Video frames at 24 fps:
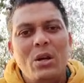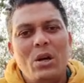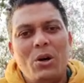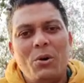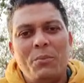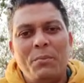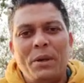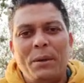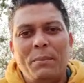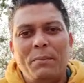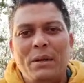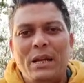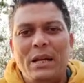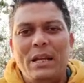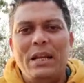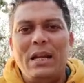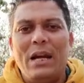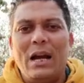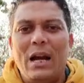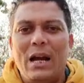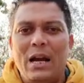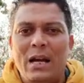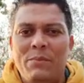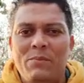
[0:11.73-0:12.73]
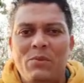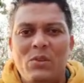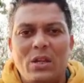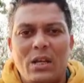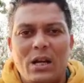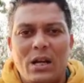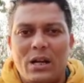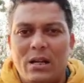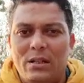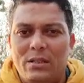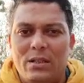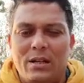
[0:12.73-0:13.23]
और मैं मेनली आई
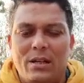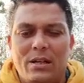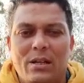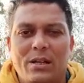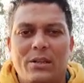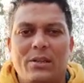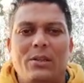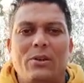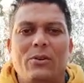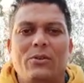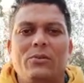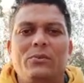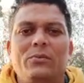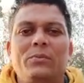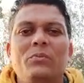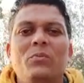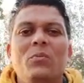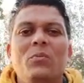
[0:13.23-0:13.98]
का कल्चर करता हूँ